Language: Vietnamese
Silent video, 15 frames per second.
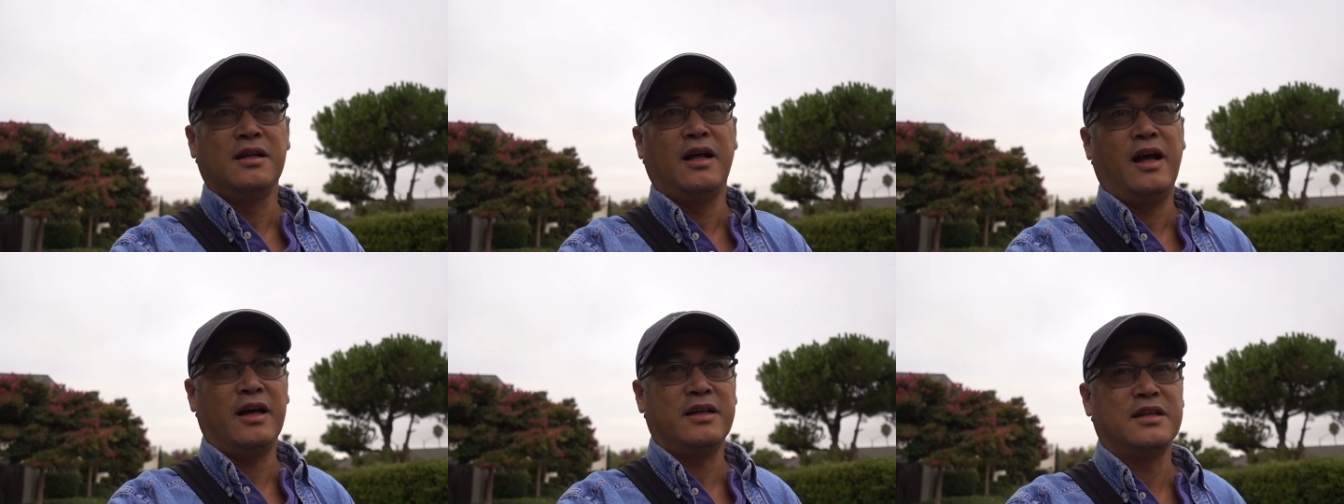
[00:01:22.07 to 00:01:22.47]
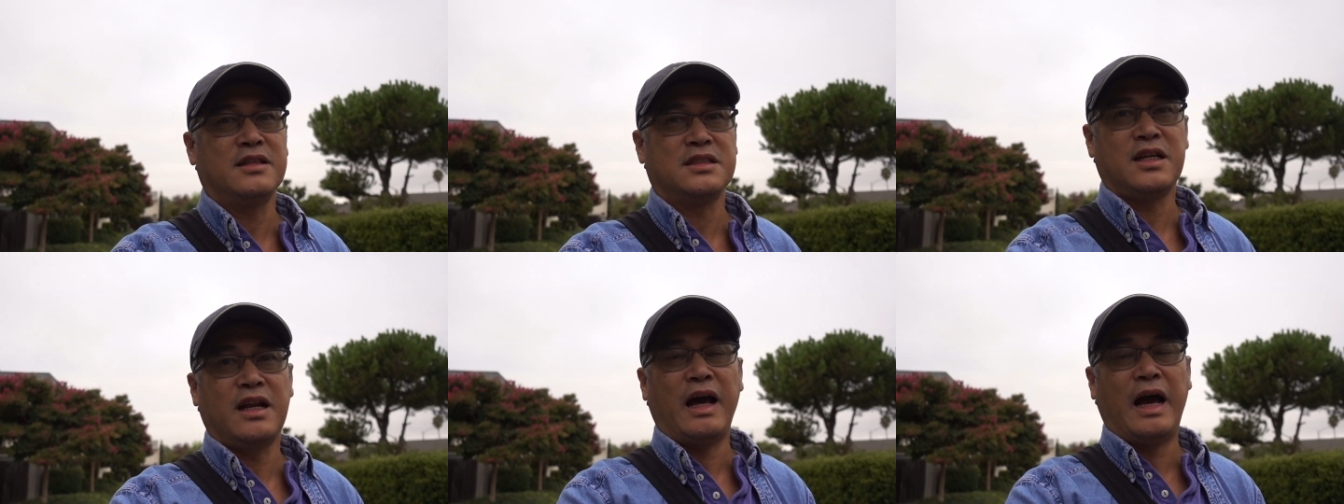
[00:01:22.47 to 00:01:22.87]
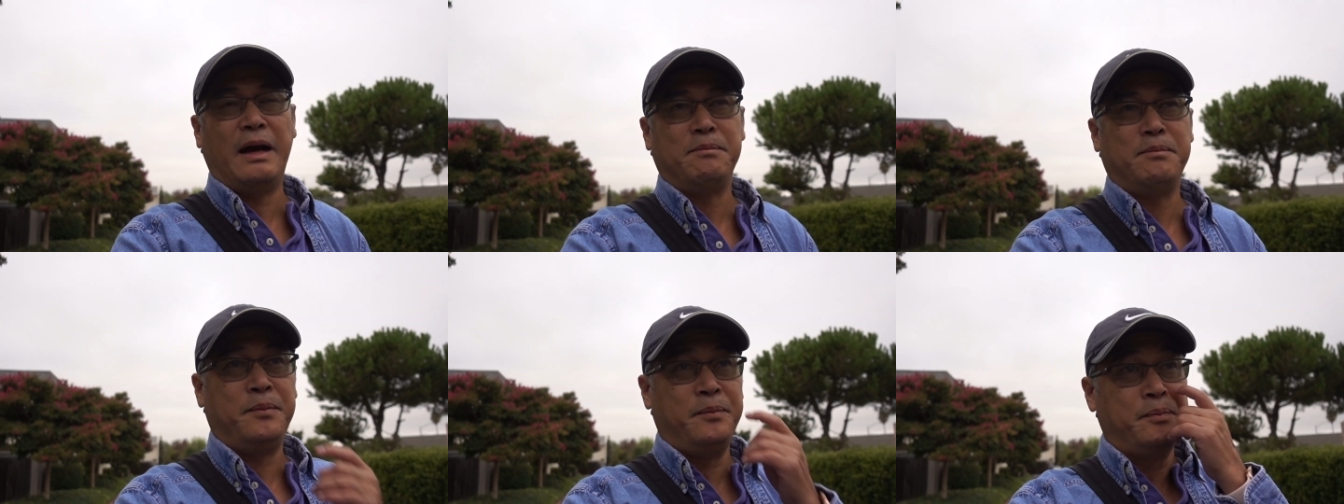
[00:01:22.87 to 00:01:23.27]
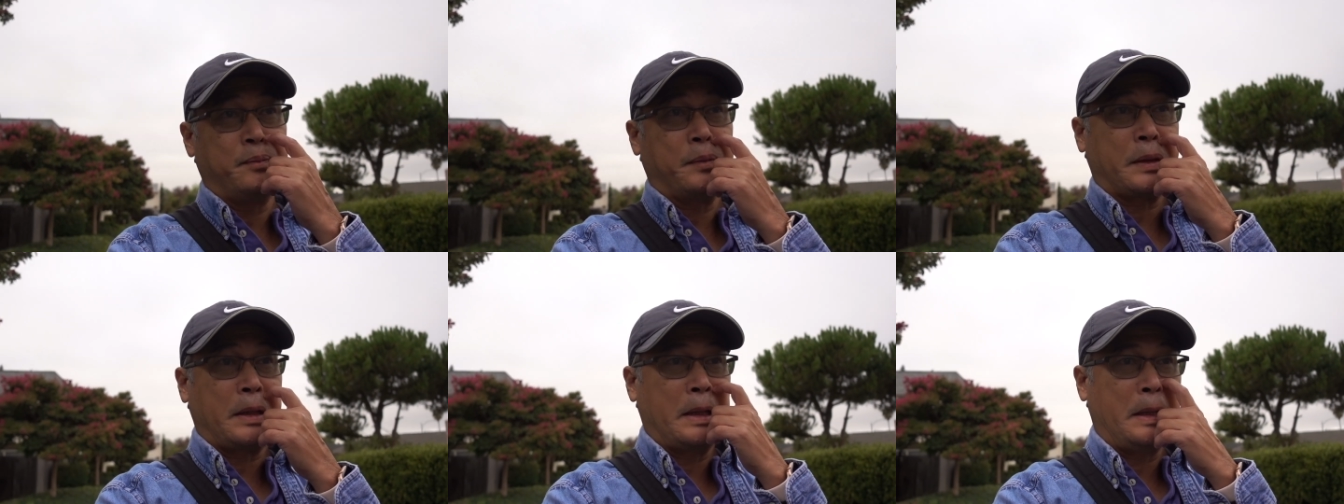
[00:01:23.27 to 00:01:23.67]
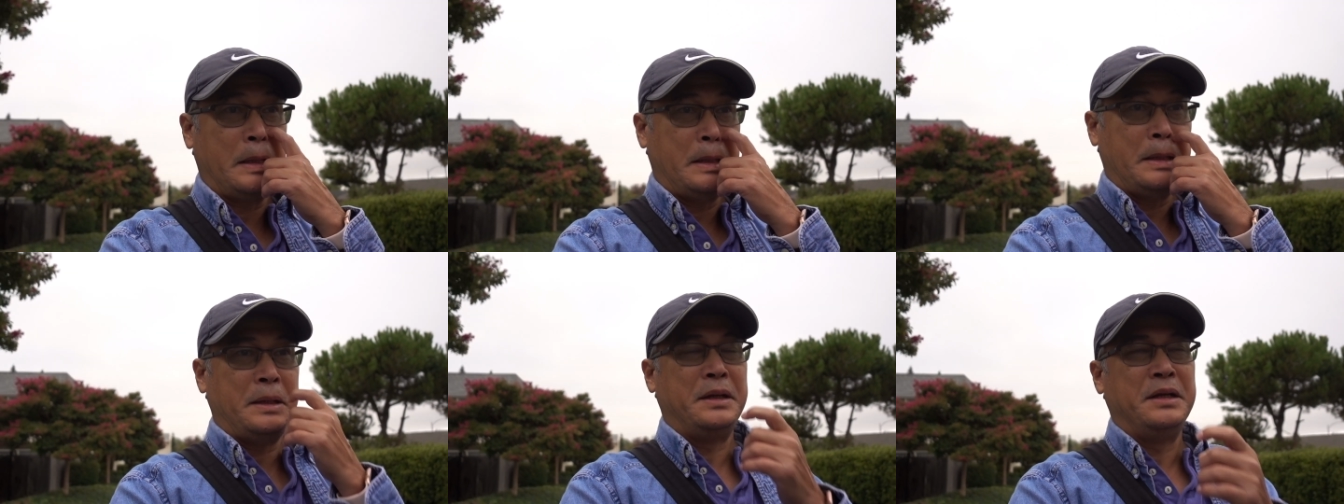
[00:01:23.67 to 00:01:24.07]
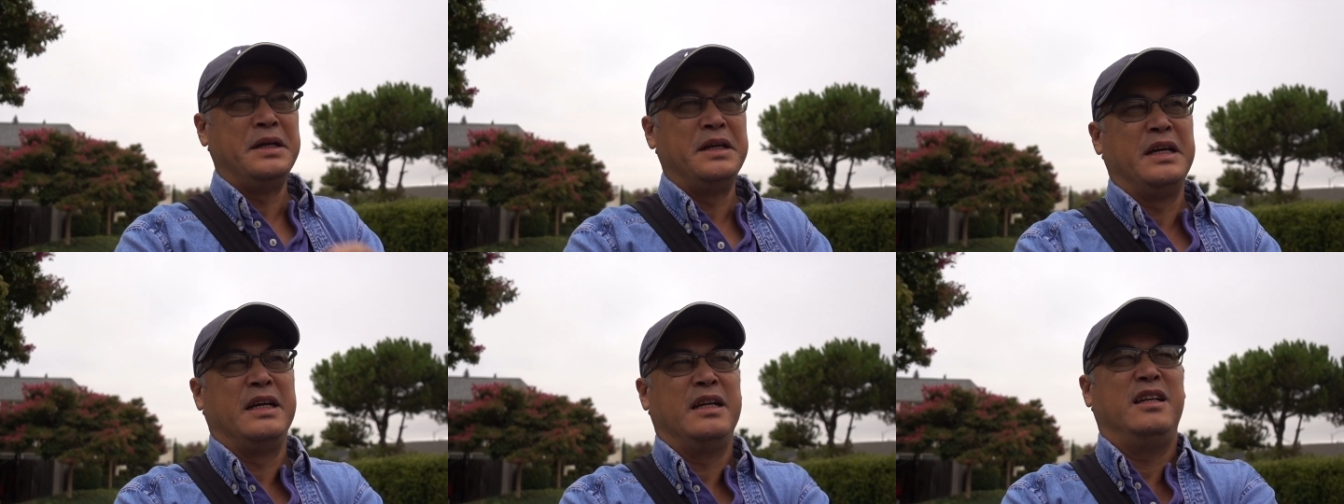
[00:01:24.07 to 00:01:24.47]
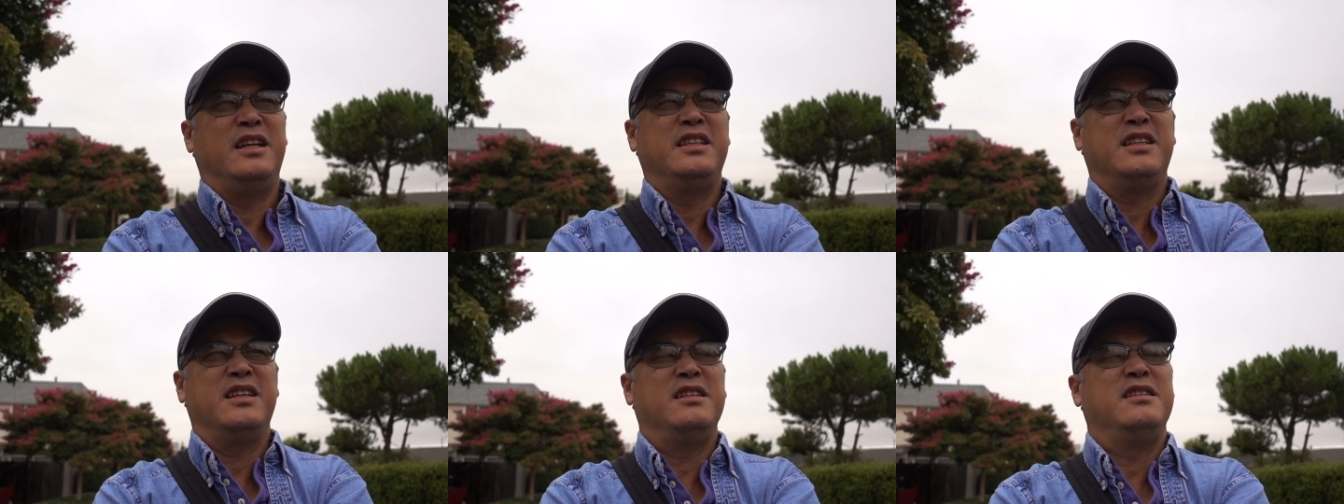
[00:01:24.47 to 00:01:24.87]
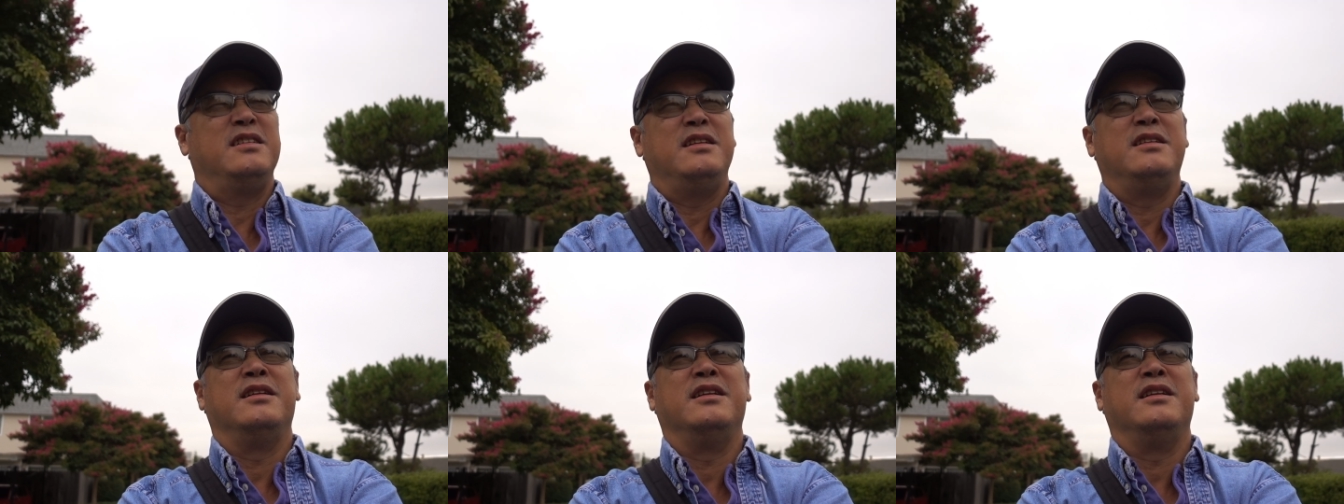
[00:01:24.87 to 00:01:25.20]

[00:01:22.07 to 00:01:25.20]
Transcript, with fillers: hai chiếc xe đạp linh tinh.